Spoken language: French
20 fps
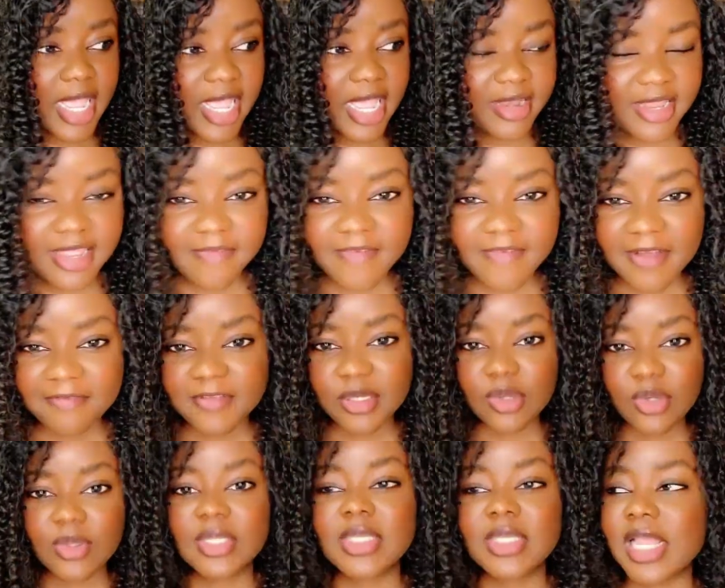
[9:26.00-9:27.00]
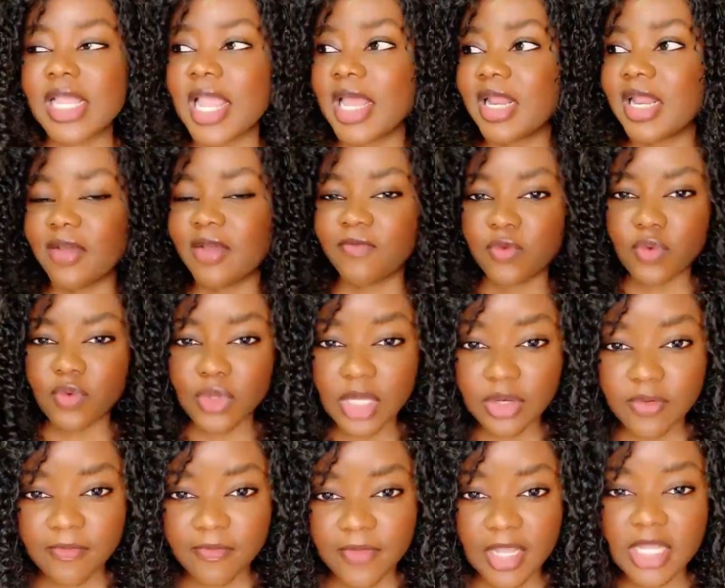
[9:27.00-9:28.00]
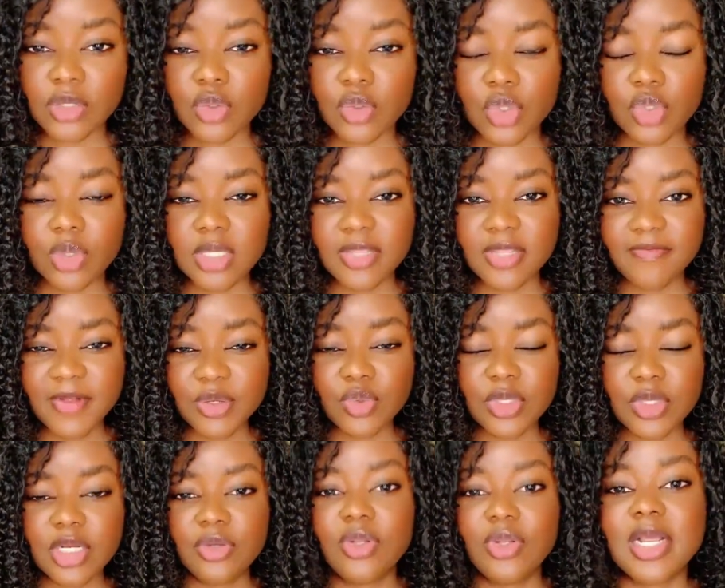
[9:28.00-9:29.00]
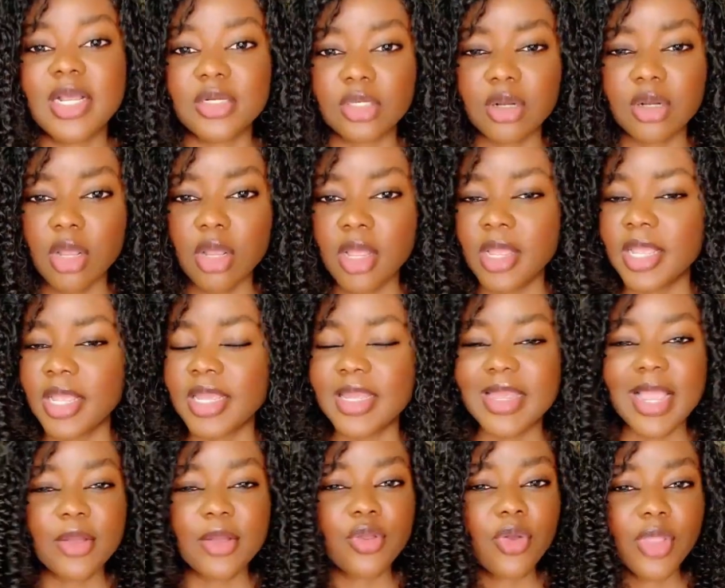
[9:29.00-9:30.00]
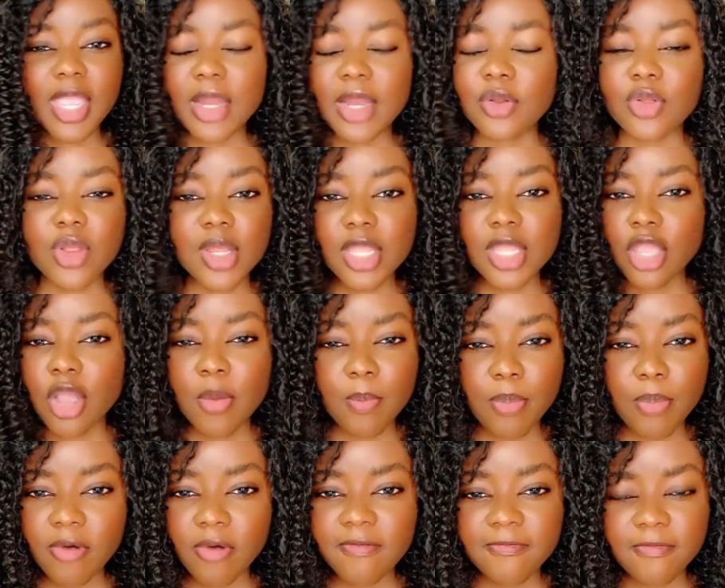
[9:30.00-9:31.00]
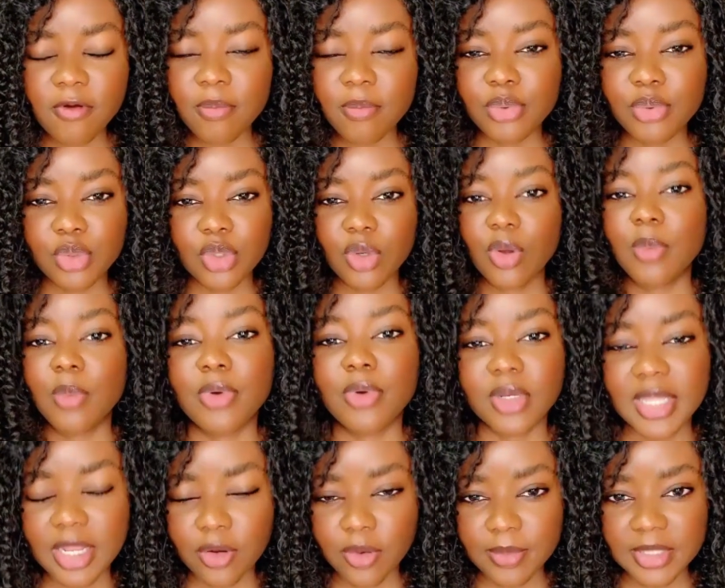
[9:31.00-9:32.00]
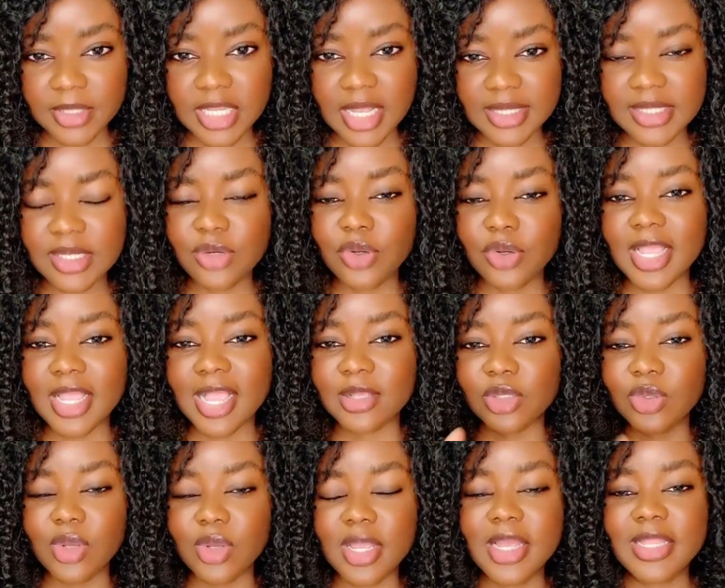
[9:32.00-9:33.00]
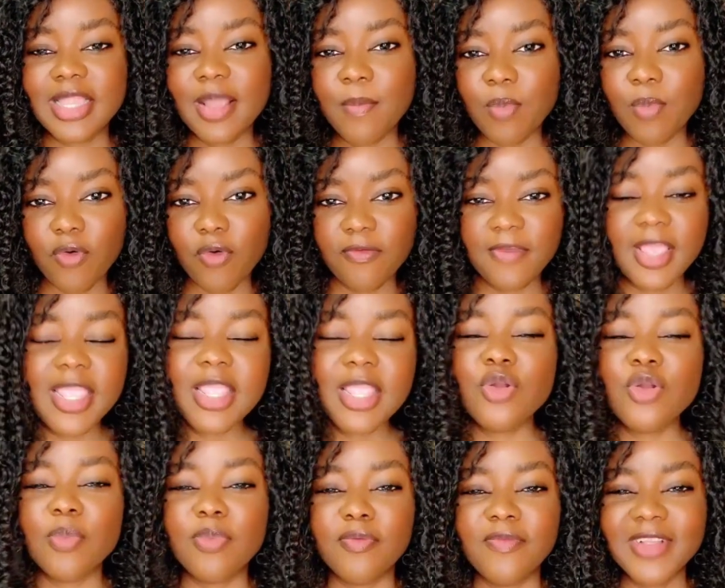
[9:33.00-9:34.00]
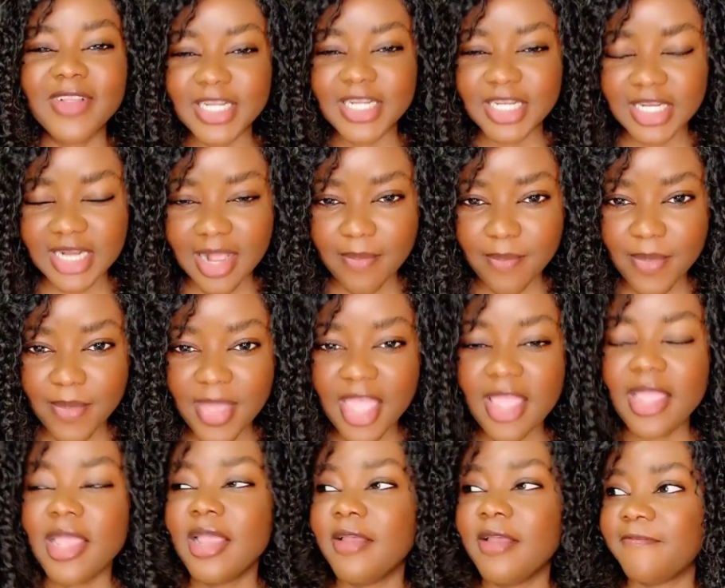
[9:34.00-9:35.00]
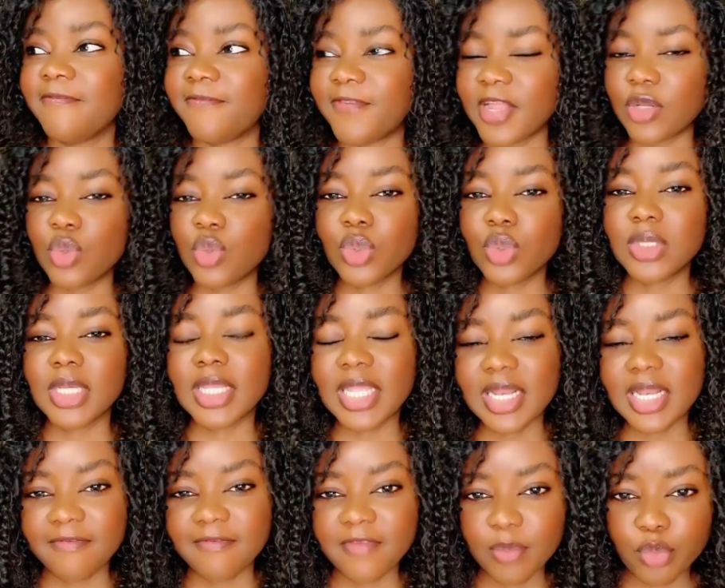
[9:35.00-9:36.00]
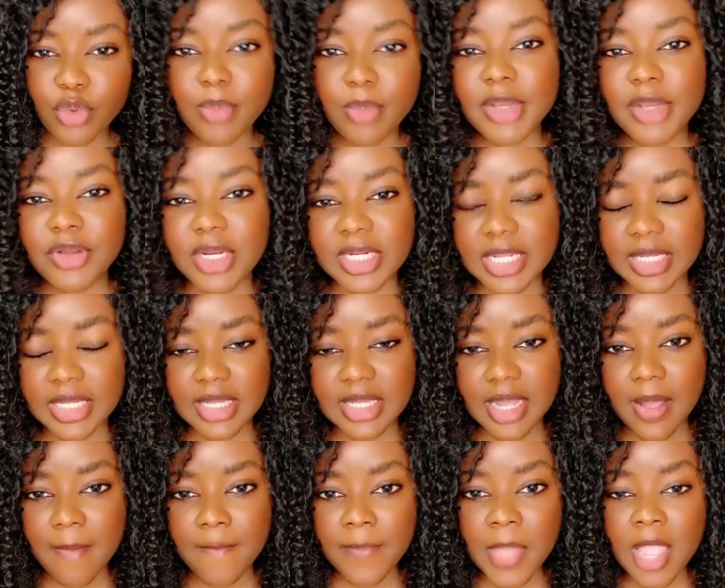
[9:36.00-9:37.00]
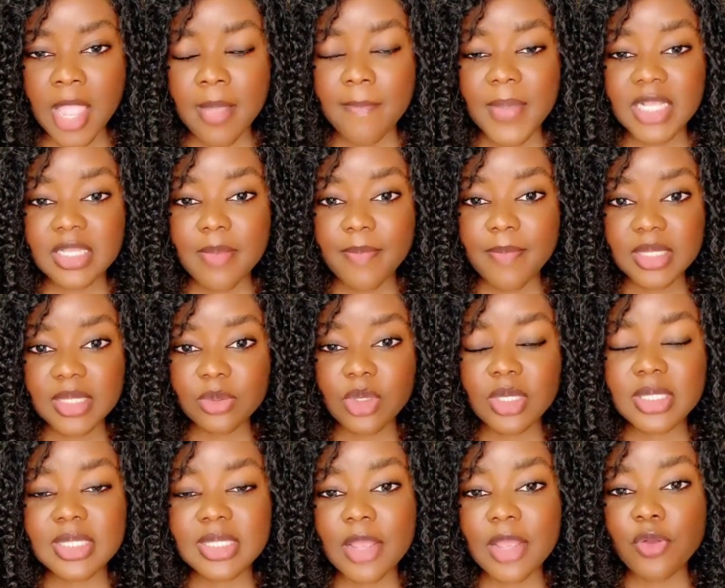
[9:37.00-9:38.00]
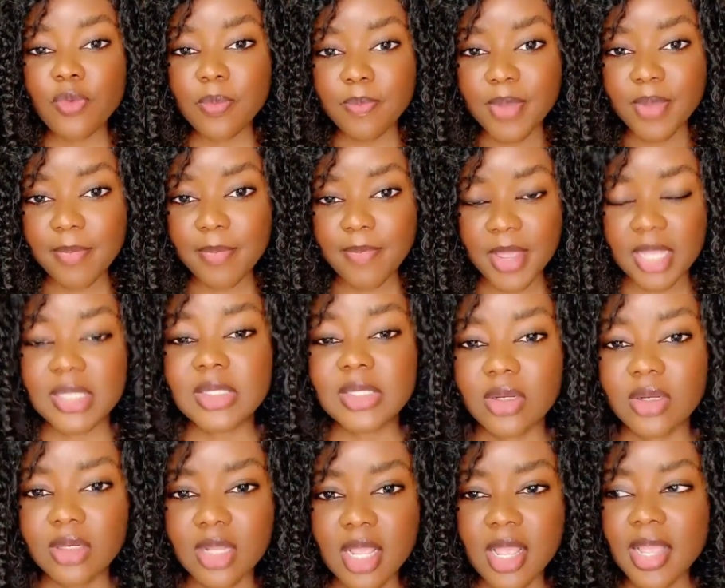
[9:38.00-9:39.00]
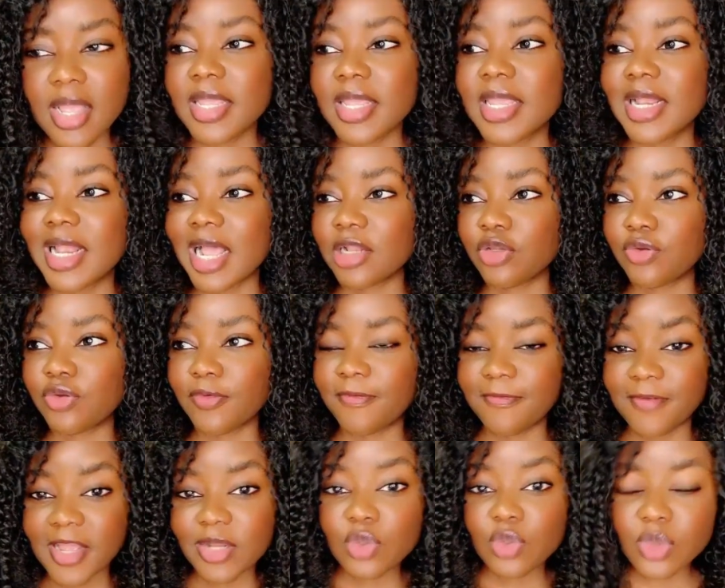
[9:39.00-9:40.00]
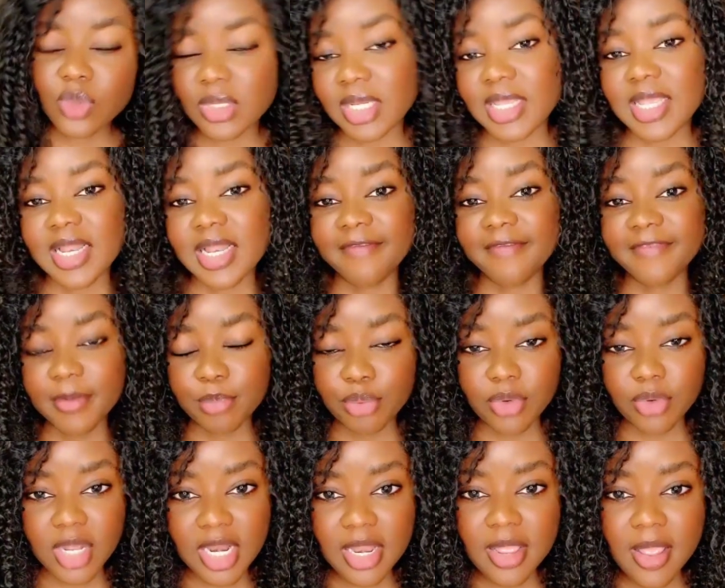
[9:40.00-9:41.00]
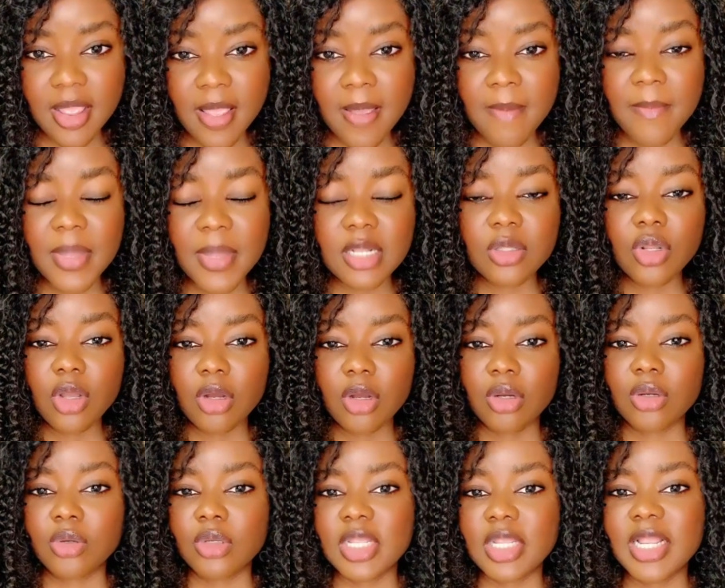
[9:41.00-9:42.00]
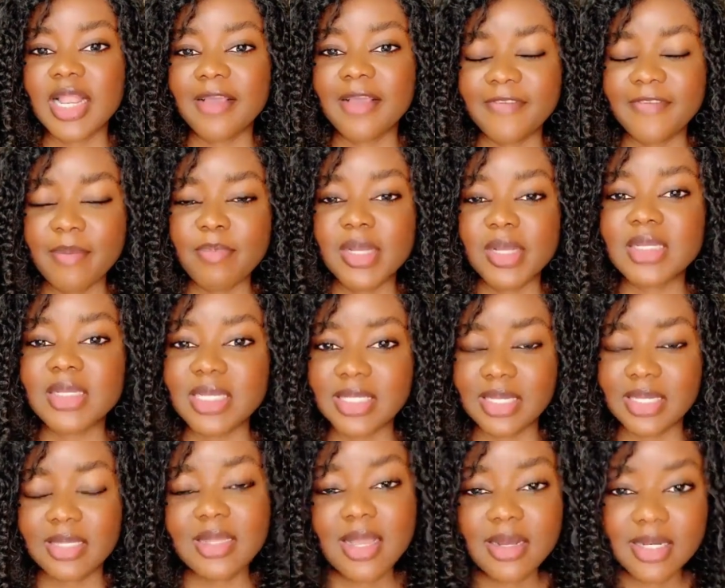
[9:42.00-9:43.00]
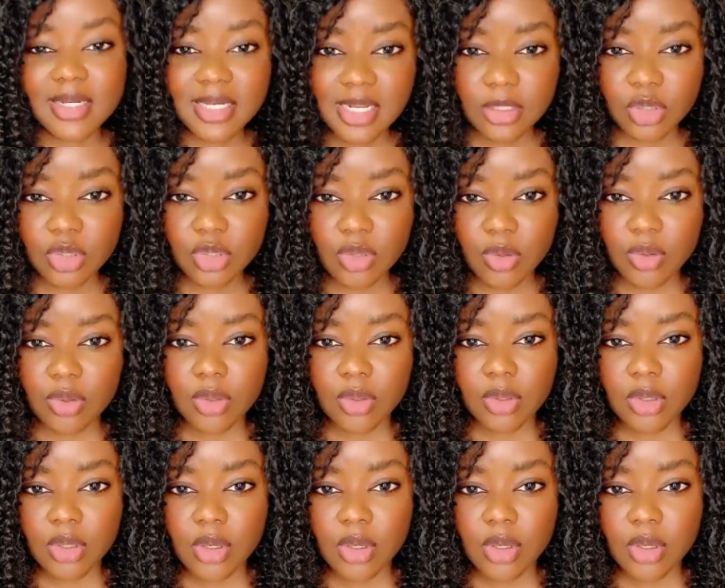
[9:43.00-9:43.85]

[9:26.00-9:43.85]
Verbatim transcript: il va financer, elle a la volonté de faire quelque chose, il va donner de l'argent. Il n'y a que quelqu'un qui a un bon fond pour se comporter comme ça. Si le garçon était mauvais, il ne pouvait jamais faire tout ce qu'il a fait pour Emmanuel Keïta. Mais c'est parce que c'est une belle personne qu'il a dû faire tout ce qu'il a fait pour elle. Maintenant, il a fait parce qu'ils étaient en relation.